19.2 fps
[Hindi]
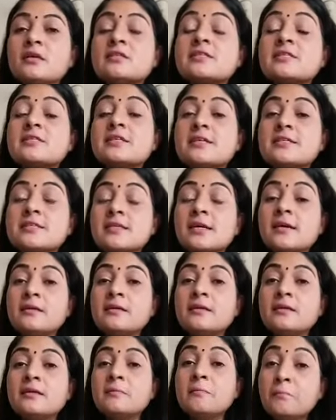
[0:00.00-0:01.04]
सजा
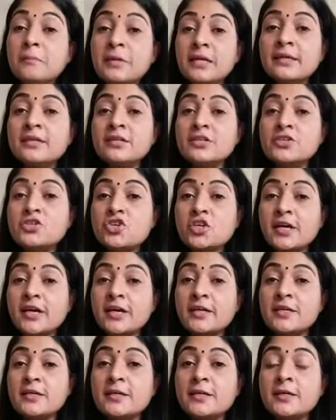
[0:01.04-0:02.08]
मिलनी
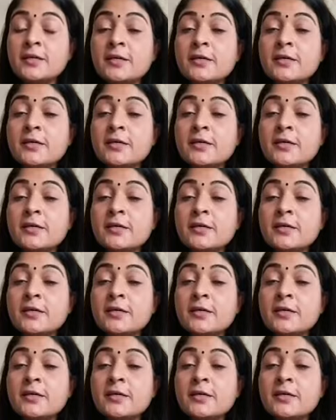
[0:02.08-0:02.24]
चाहिए